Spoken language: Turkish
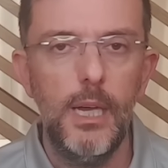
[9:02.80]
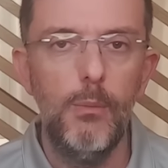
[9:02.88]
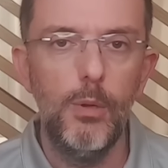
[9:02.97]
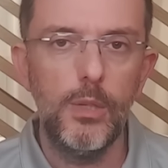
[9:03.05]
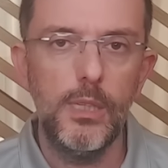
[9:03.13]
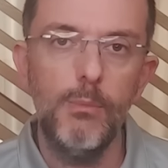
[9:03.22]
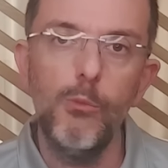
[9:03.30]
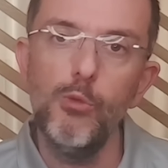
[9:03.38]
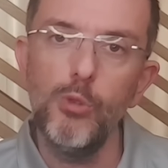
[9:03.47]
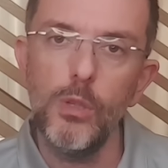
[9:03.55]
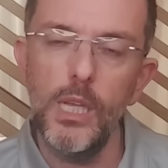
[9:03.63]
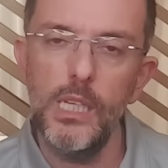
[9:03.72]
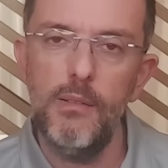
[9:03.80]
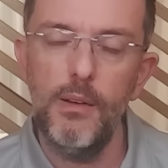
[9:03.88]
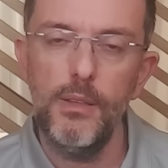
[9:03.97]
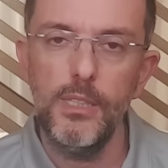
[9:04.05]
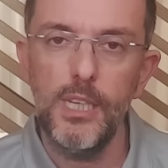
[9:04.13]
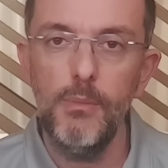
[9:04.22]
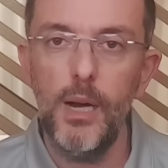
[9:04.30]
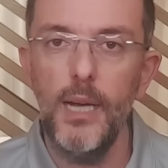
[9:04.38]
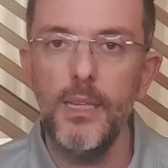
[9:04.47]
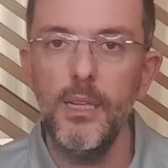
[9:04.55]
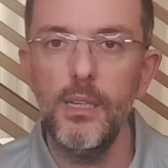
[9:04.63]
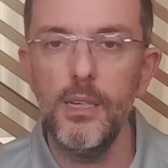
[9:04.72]
Hamilton hem düzlük dezavantajı hem de
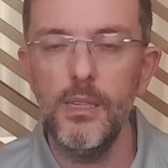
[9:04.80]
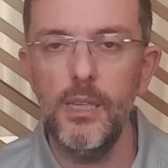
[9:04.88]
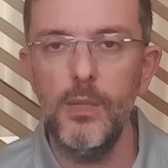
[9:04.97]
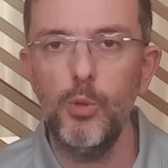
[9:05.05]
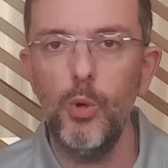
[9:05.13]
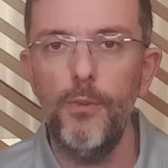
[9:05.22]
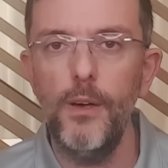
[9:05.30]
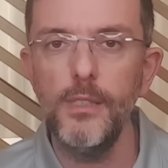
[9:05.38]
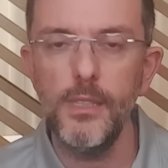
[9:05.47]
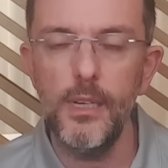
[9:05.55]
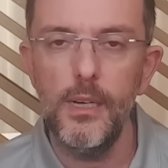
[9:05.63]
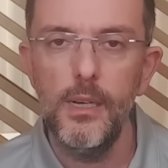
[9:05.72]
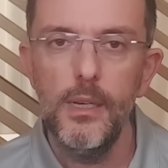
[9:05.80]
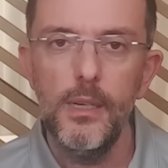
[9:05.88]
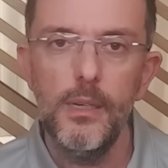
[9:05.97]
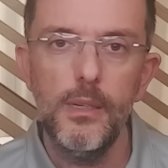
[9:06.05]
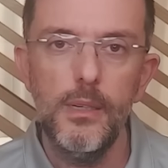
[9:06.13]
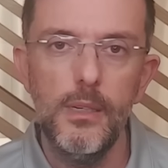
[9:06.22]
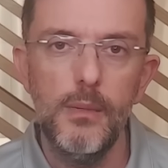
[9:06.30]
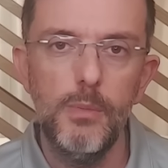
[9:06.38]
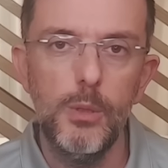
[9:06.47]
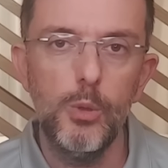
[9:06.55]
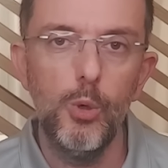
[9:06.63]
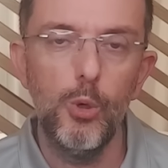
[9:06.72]
aynalarında çok fazla e,
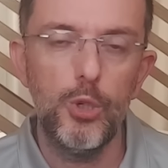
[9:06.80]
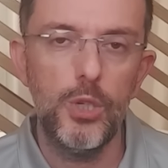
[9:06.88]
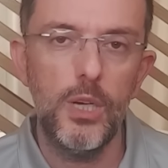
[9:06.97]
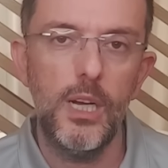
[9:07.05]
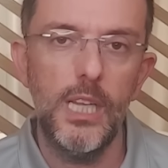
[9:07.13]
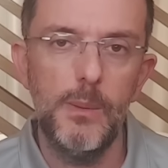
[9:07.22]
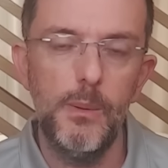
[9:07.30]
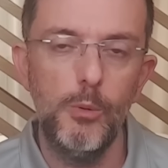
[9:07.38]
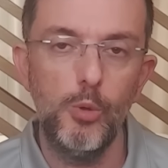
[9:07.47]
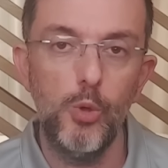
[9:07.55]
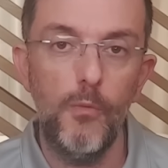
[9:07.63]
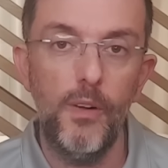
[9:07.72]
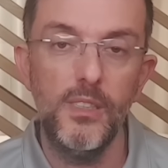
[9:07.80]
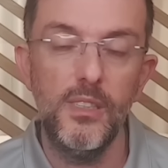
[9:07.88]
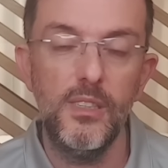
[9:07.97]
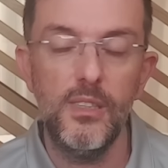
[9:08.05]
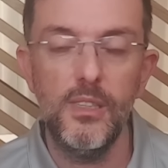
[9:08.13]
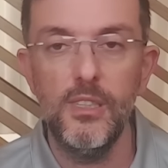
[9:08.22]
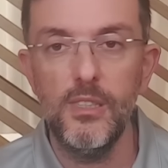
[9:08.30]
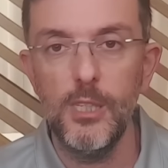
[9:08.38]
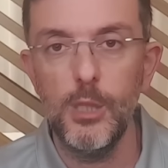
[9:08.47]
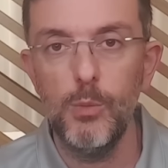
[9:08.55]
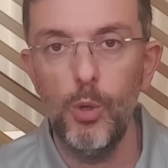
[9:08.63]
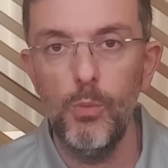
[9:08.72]
bir görüş yakalayamaması, çok fazla
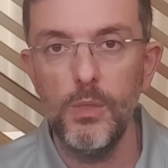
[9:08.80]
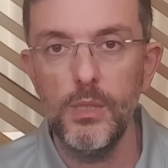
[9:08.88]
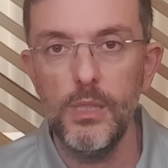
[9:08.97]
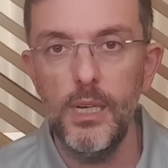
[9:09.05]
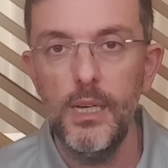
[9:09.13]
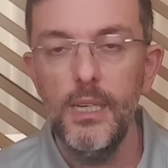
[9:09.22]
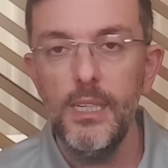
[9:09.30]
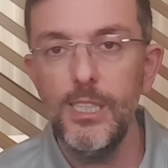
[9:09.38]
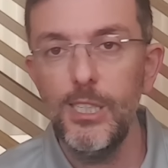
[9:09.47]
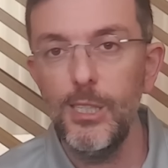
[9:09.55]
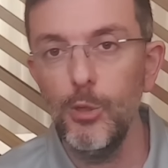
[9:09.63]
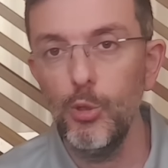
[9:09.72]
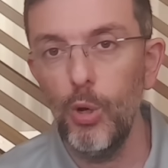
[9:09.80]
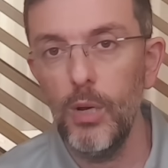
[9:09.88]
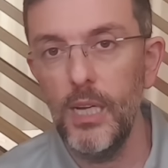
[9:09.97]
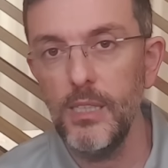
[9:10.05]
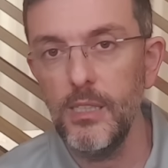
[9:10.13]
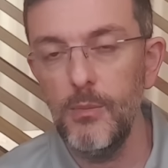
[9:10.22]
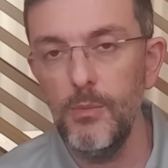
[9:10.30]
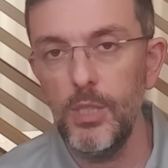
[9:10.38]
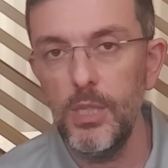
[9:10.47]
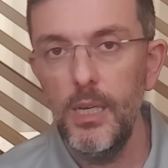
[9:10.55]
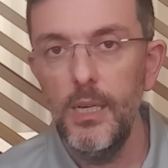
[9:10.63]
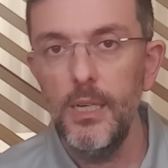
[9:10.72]
titreşim olması da işini
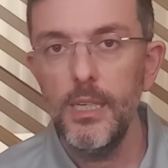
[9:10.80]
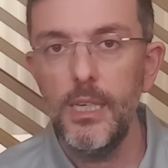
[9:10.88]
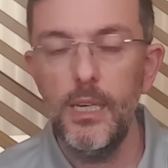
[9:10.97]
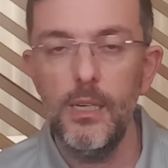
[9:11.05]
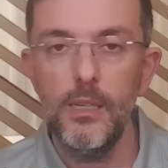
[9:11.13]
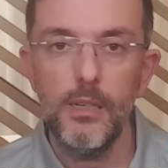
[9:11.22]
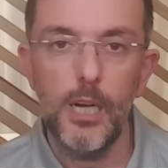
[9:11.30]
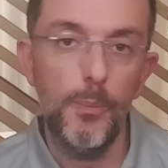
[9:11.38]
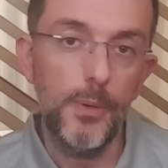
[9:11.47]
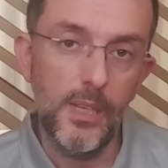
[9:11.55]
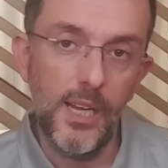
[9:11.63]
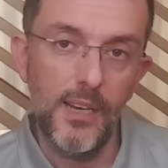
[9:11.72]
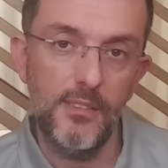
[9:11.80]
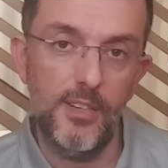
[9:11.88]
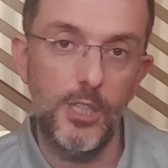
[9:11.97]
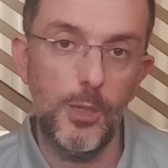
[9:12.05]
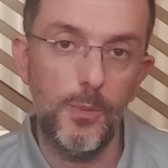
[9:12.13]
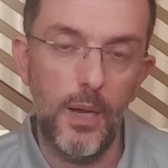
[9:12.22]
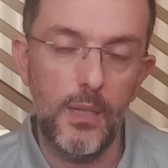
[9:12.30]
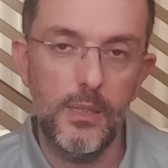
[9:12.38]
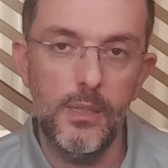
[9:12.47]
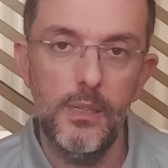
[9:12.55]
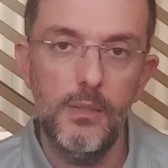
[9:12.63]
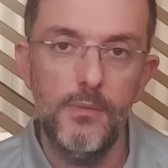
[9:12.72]
zorlaştırmış ki kapıyı neredeyse açık
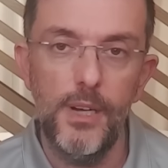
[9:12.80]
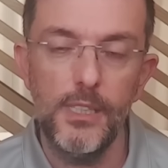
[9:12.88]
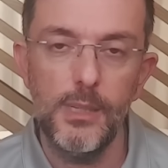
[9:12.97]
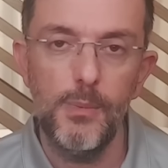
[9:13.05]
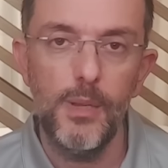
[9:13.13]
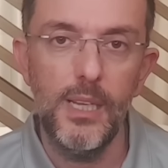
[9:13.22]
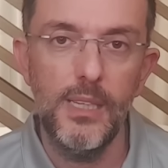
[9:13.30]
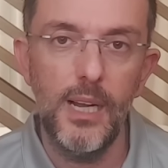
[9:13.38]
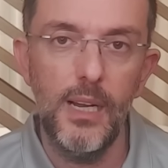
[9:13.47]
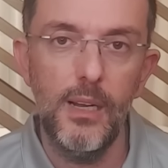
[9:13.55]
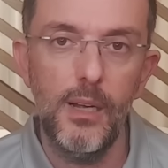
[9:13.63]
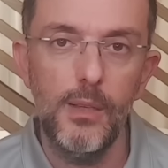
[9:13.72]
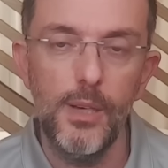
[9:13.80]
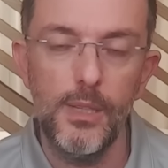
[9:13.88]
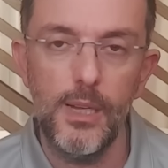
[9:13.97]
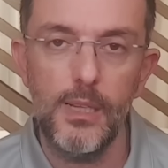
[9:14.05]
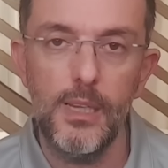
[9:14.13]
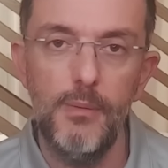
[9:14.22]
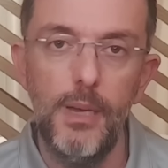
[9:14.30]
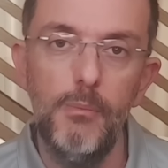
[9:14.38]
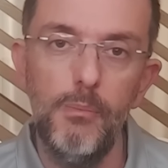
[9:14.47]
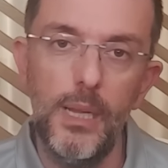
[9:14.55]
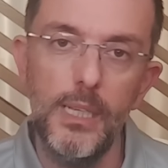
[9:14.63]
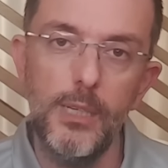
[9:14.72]
bıraktı. Verstappen liderliği aldığı atakta.
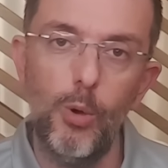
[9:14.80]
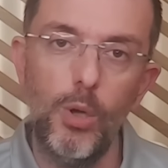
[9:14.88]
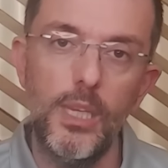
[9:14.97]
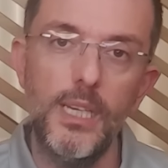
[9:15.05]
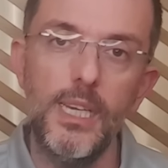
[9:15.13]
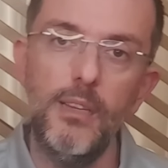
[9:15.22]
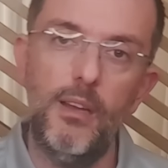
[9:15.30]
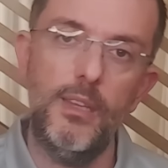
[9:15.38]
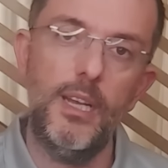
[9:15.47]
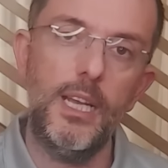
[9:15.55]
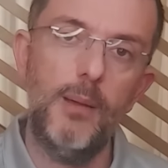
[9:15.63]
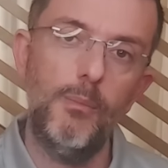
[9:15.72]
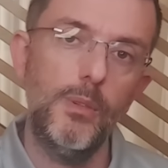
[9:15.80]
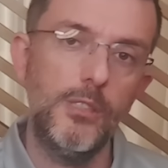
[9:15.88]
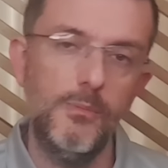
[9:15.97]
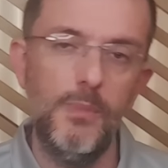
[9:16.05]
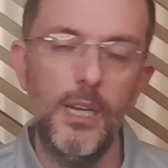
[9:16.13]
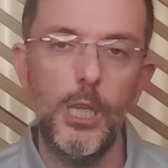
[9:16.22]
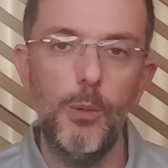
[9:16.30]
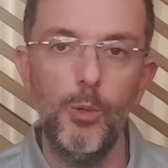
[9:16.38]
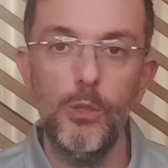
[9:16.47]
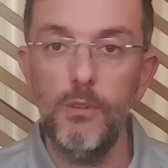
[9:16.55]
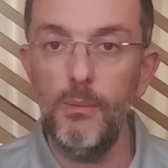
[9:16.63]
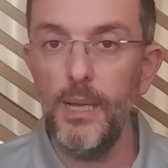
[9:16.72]
Hem belki o kadar geriden atak yapmasını
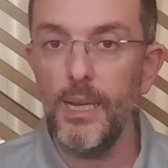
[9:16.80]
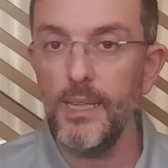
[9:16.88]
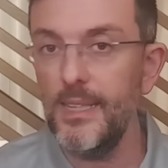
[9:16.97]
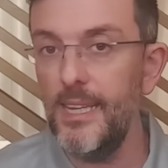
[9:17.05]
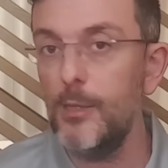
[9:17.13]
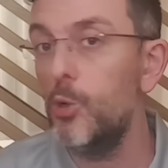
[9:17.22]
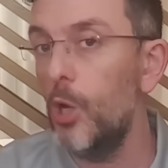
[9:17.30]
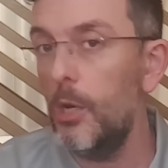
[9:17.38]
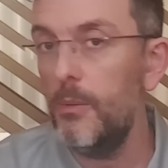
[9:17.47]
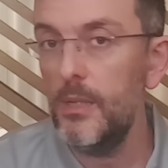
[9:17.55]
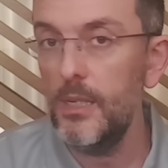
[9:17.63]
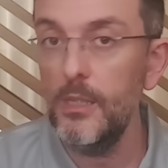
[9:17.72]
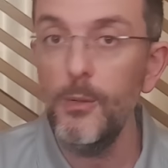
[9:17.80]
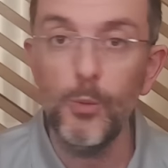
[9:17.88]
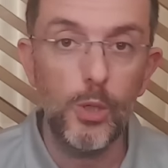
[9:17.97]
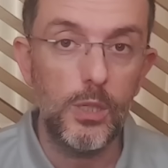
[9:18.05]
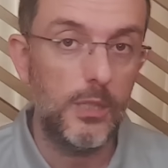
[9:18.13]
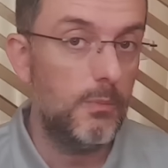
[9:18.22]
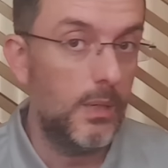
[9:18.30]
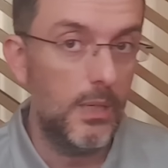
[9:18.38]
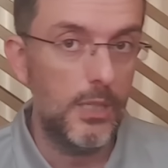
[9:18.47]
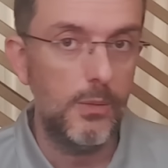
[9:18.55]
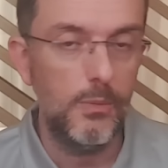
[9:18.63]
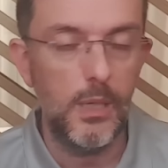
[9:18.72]
beklemiyordu ve belki de net göremedi ya da bu ikisinin
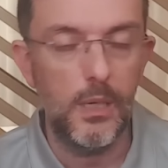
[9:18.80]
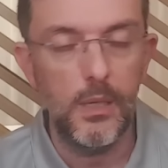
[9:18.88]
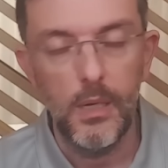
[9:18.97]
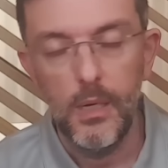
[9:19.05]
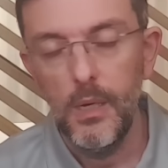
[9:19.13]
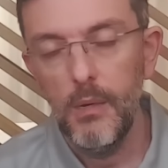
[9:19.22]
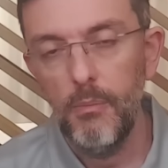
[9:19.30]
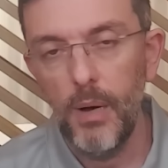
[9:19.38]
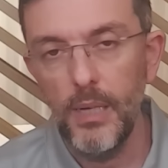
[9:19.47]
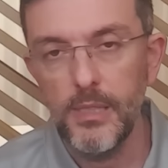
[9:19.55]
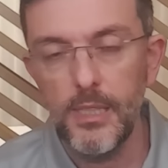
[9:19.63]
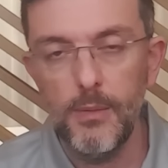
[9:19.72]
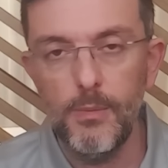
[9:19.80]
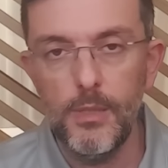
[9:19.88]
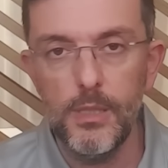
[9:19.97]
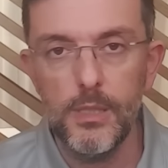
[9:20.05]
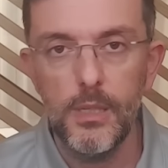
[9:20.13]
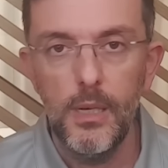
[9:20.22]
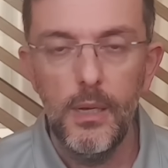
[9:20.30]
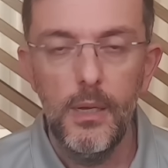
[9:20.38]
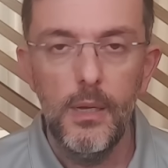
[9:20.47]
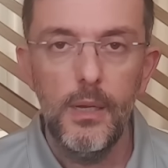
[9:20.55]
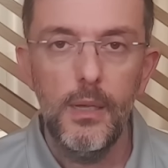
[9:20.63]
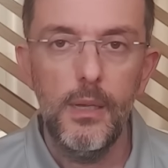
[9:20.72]
birleşiminden bahsedebiliriz.
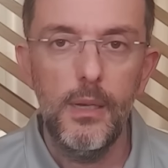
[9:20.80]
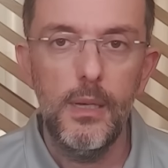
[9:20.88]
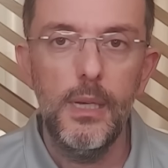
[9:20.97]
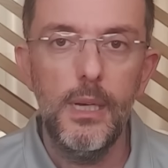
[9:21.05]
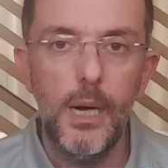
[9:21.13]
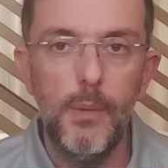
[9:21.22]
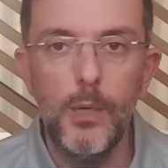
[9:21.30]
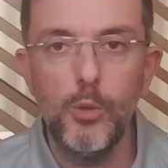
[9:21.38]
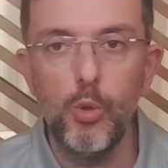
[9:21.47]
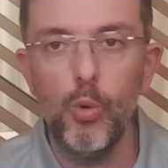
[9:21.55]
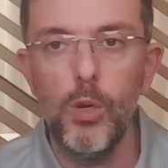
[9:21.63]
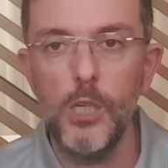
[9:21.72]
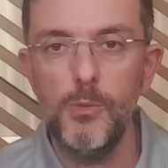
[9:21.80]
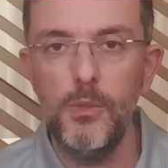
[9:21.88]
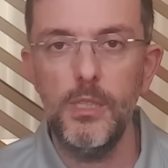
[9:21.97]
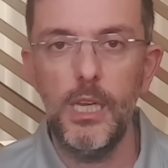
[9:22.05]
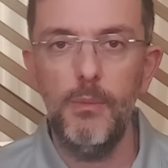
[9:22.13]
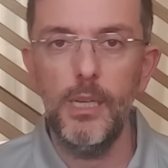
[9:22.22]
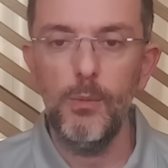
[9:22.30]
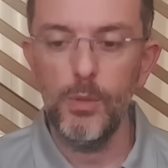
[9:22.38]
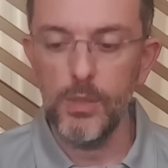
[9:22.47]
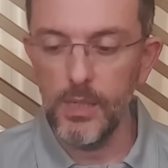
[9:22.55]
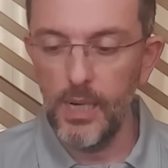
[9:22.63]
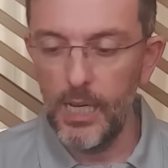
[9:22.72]
E, aman çok uğraşmasına rağmen
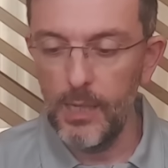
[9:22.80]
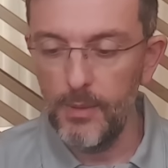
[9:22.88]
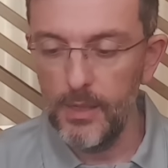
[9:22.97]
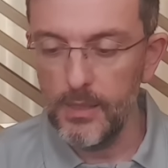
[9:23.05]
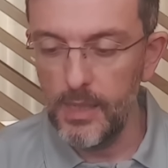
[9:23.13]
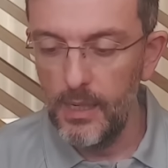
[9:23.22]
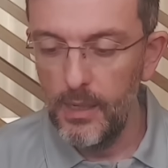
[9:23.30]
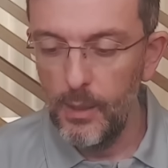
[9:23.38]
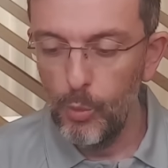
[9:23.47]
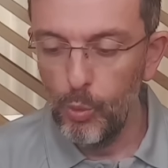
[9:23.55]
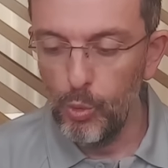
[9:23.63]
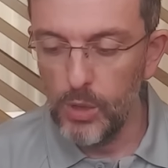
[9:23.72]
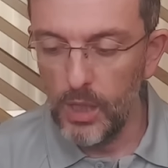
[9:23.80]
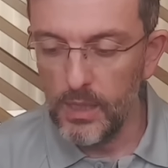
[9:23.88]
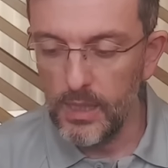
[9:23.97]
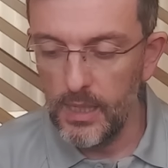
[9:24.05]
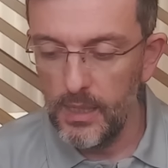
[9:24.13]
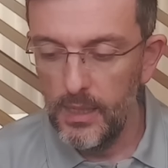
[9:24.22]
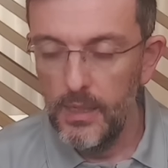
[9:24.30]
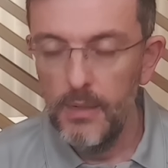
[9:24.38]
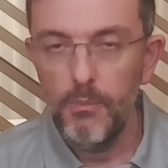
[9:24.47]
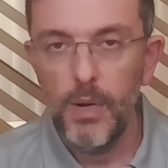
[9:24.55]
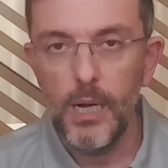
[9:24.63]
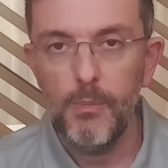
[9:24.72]
Hamilton galibiyete uzaktan
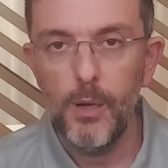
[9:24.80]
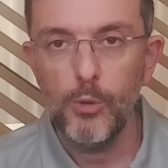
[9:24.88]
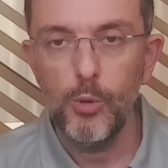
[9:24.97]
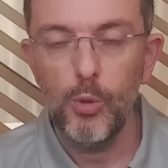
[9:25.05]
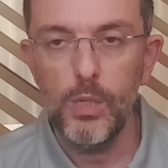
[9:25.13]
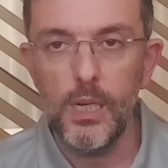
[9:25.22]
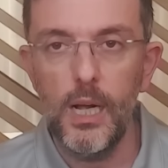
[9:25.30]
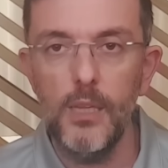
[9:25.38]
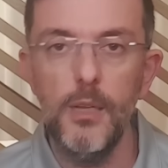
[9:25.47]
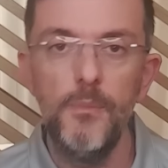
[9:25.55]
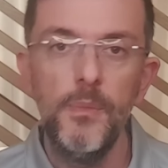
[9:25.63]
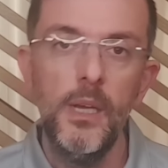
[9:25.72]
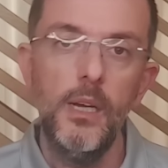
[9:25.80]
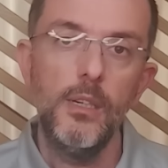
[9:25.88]
bakmak zorunda kaldı.